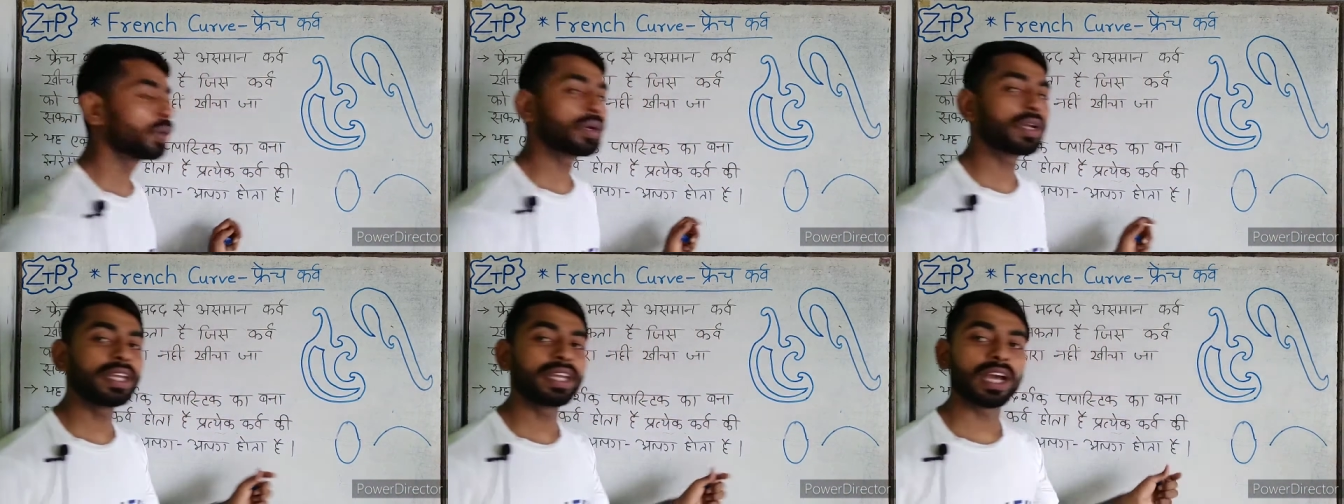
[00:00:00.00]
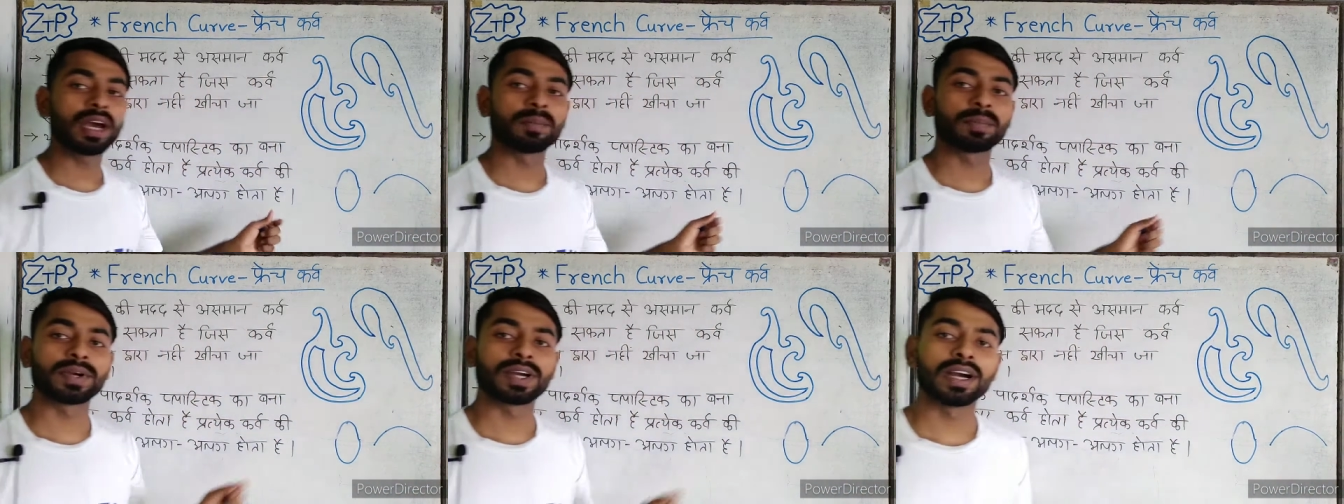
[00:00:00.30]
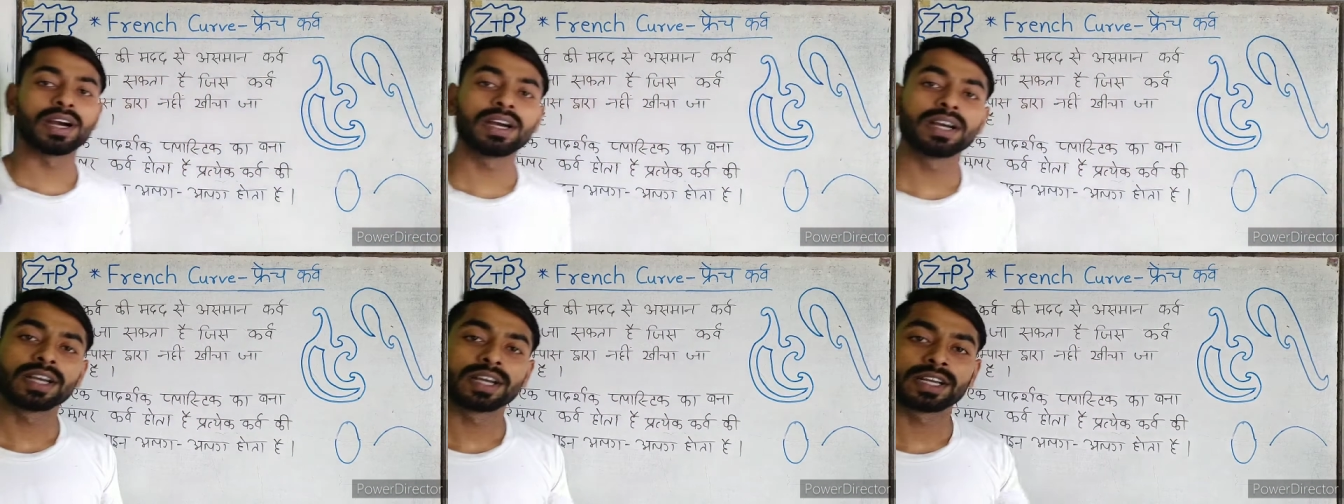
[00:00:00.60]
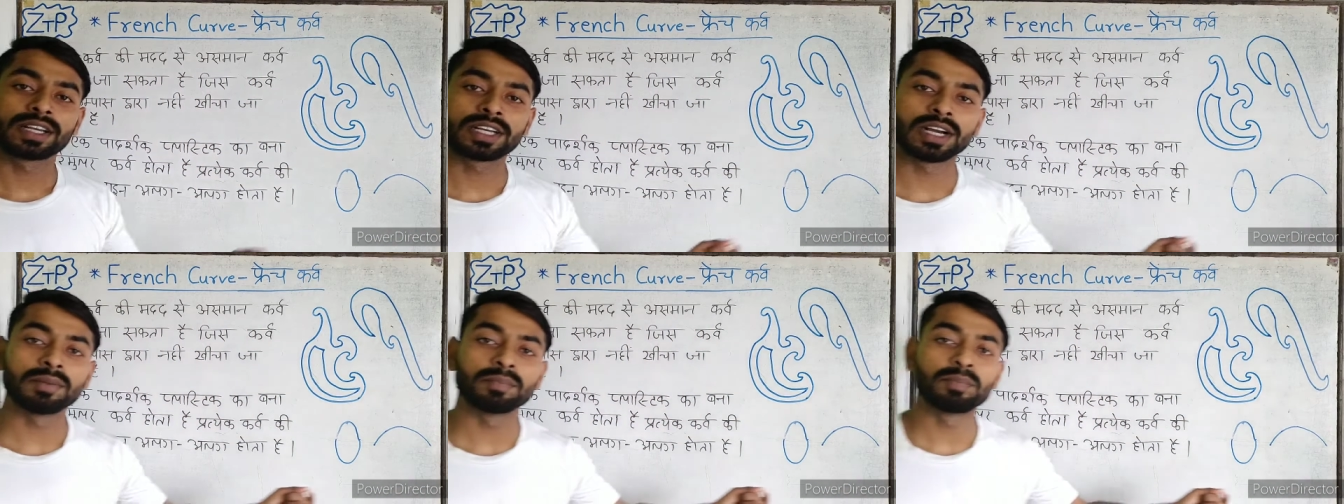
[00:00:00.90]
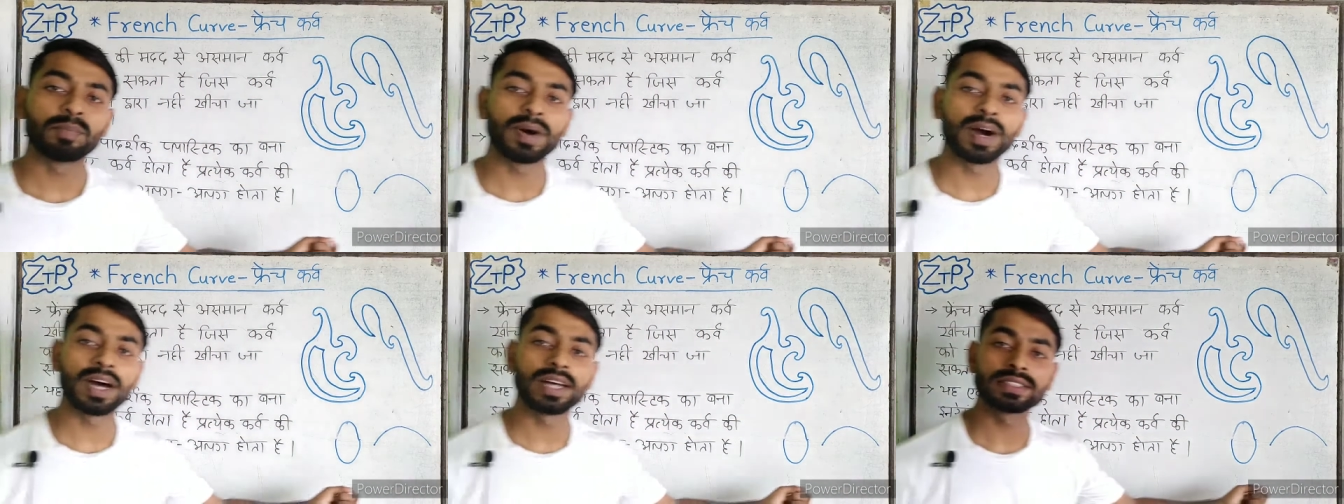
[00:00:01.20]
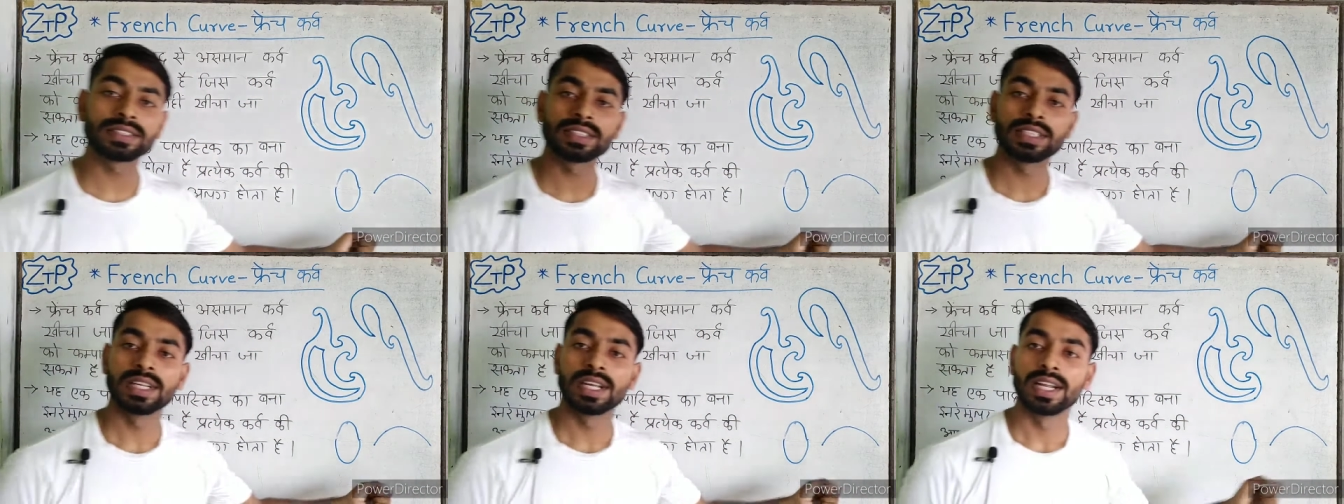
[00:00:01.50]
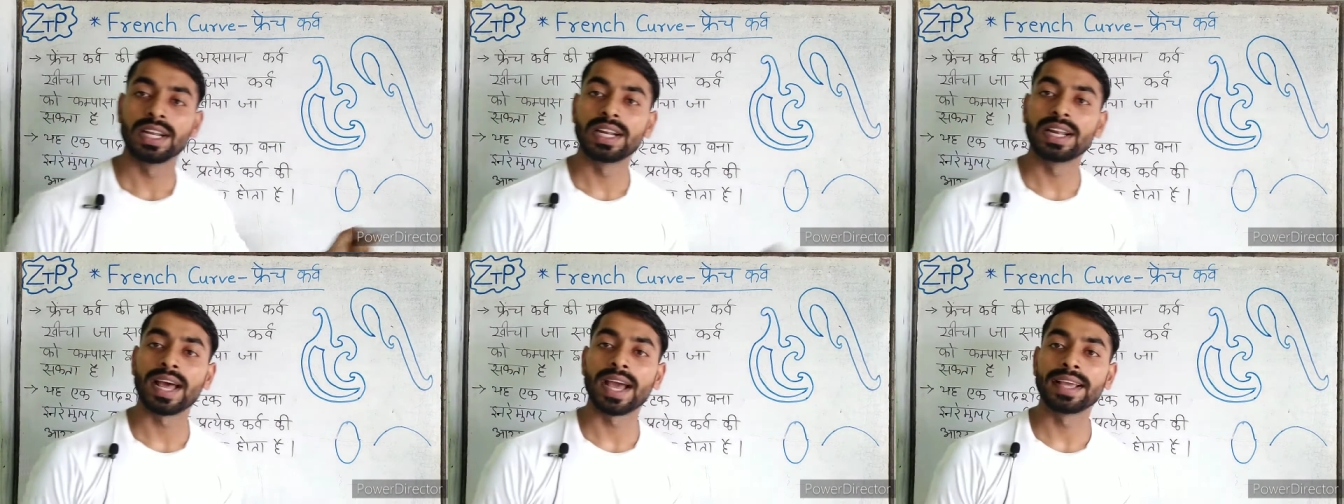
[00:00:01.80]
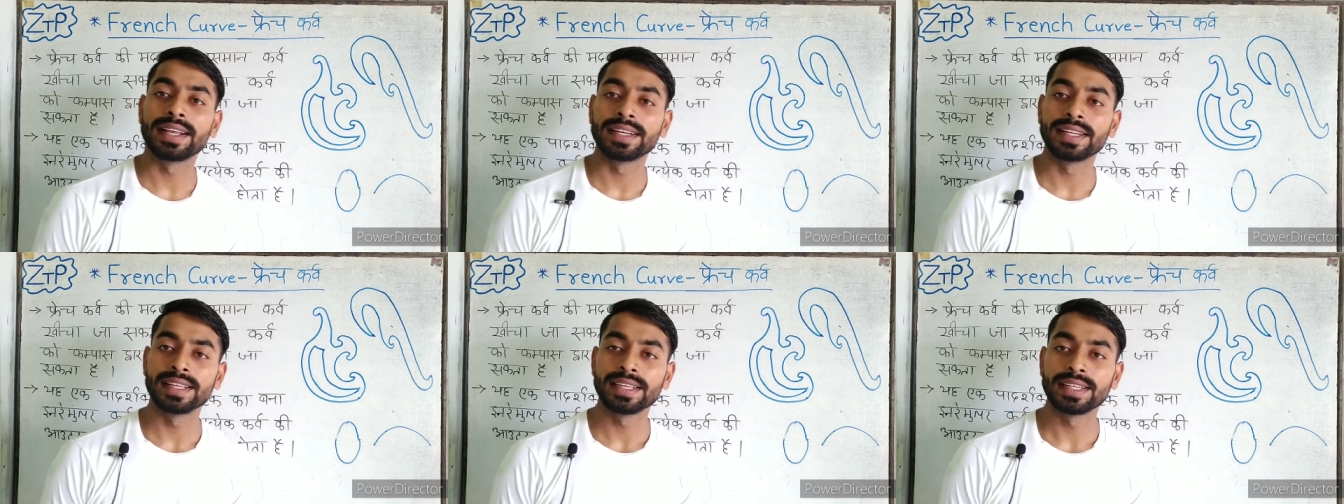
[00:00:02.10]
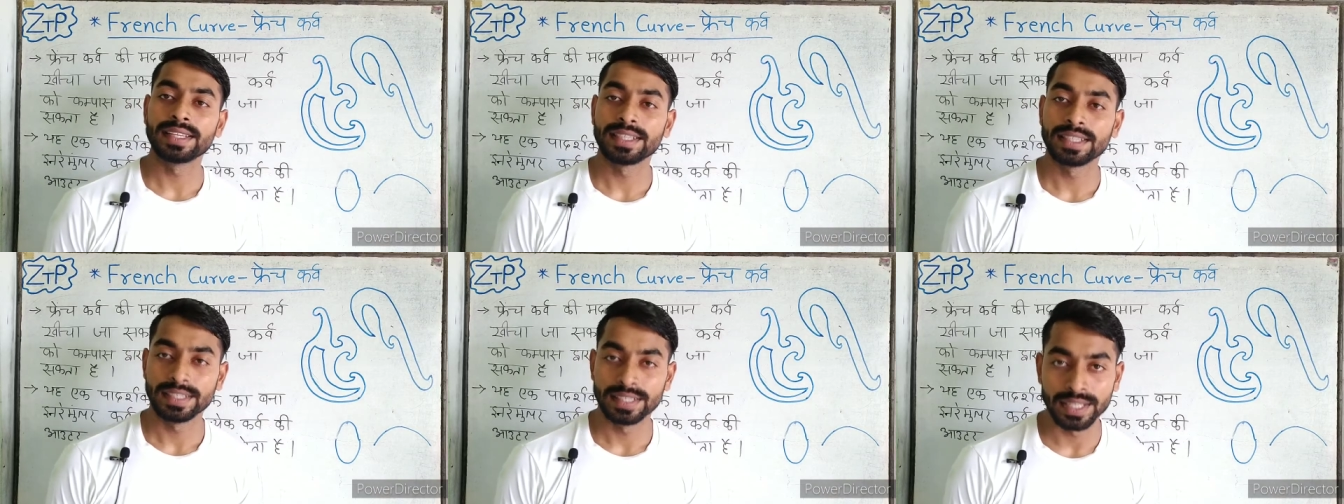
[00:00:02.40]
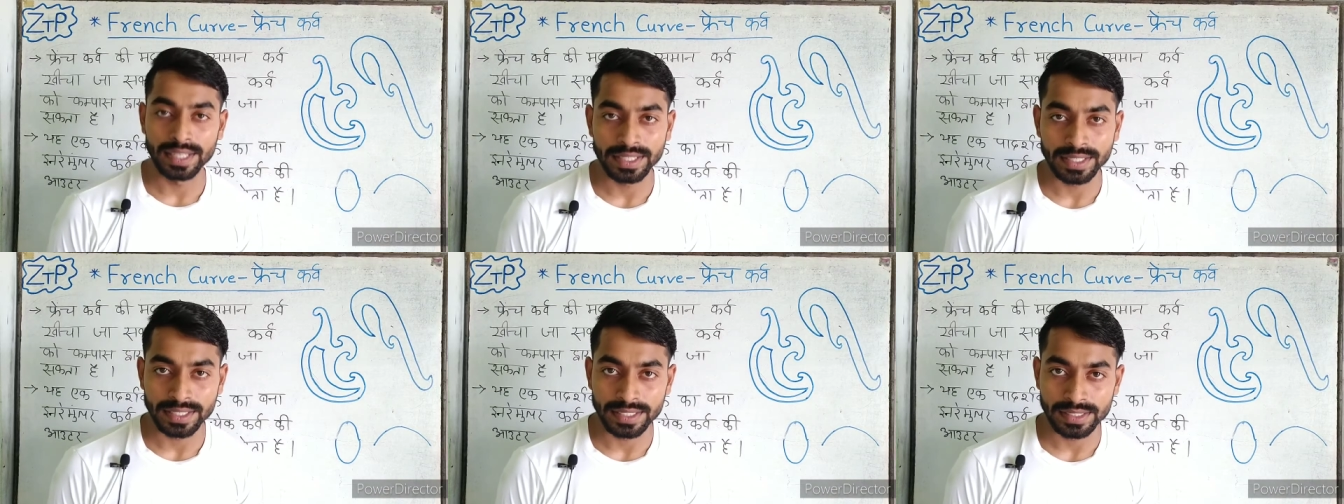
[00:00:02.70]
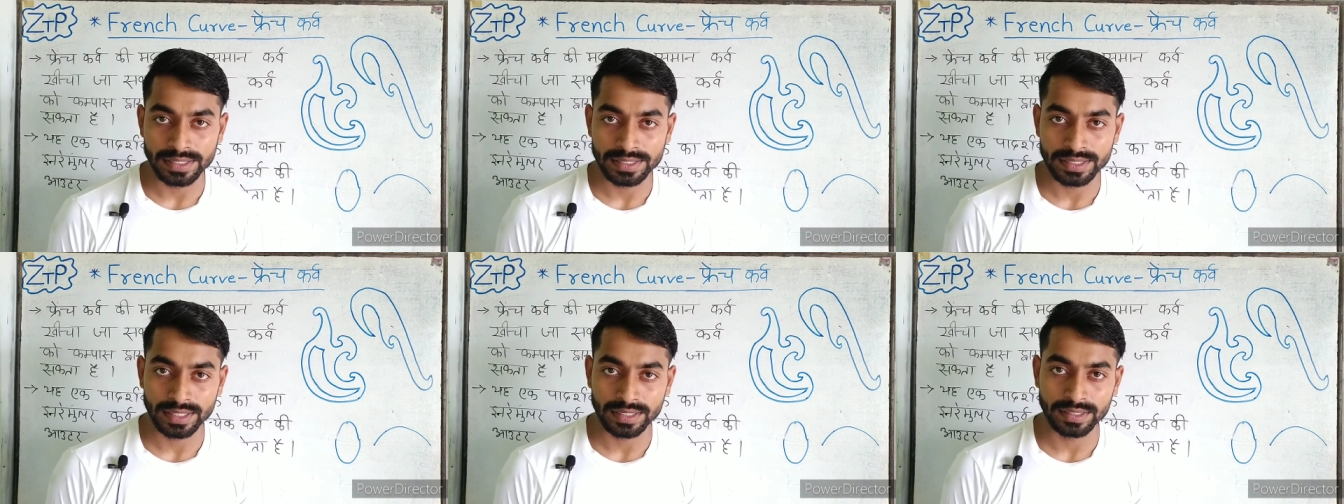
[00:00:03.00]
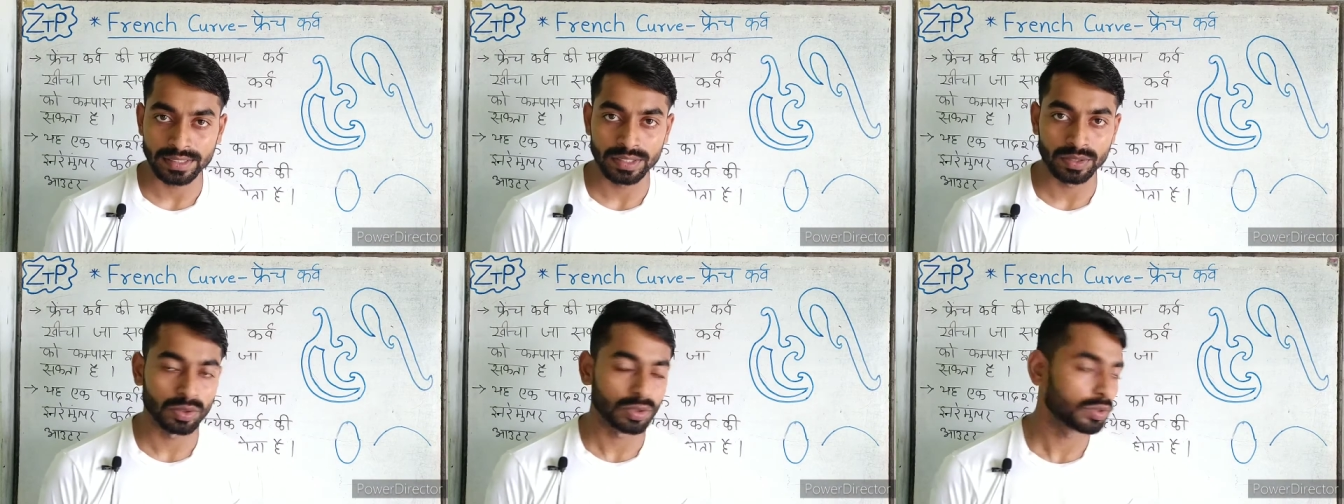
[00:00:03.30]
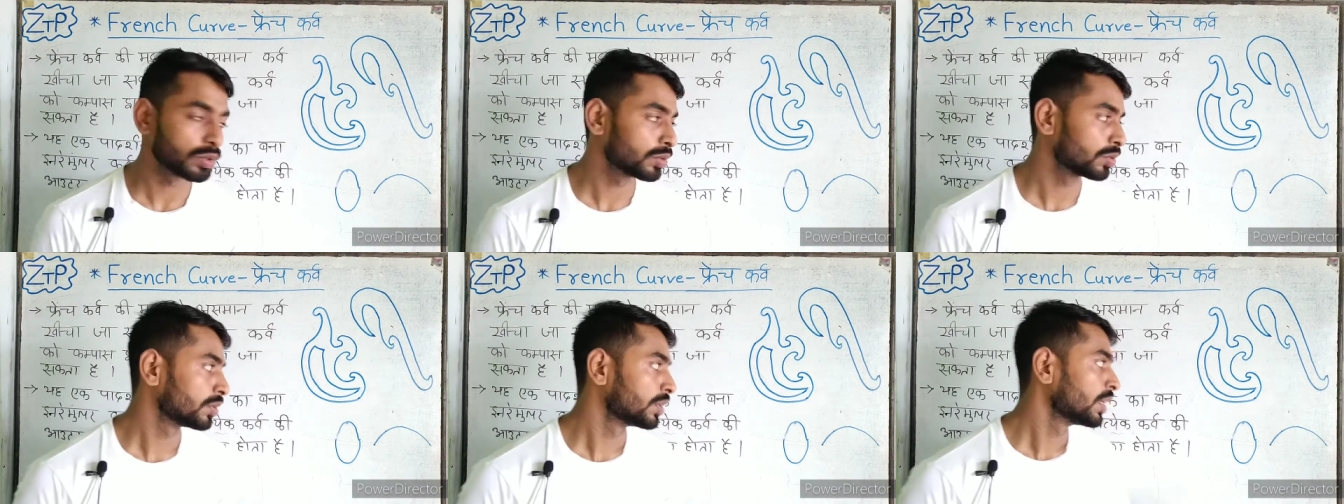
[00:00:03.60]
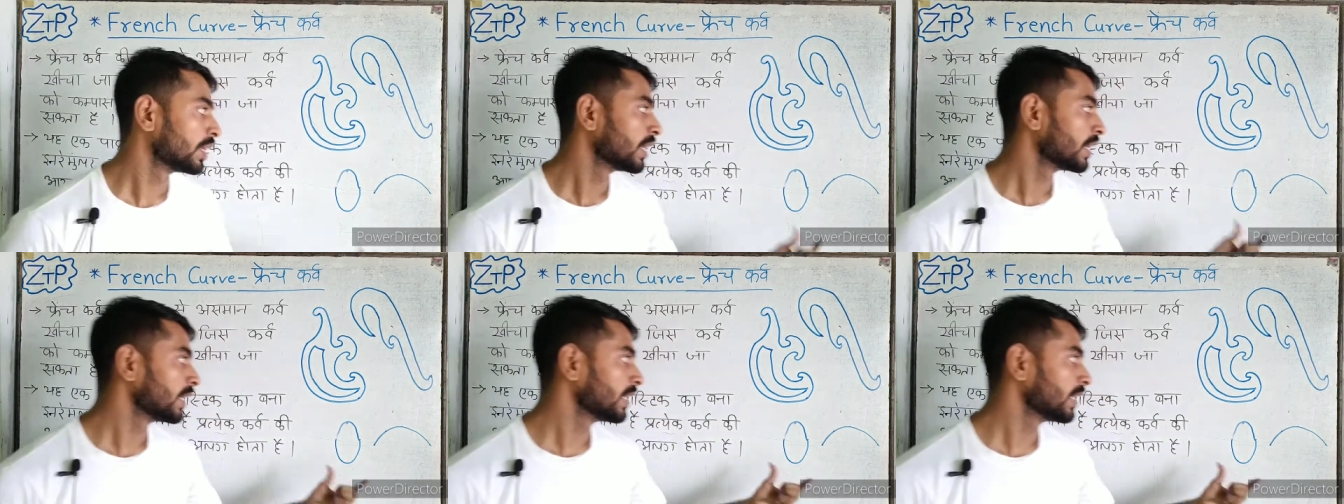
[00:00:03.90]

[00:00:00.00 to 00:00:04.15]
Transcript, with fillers: जो कि आपका कंपास लाइनें नहीं खींच सकती दोस्तों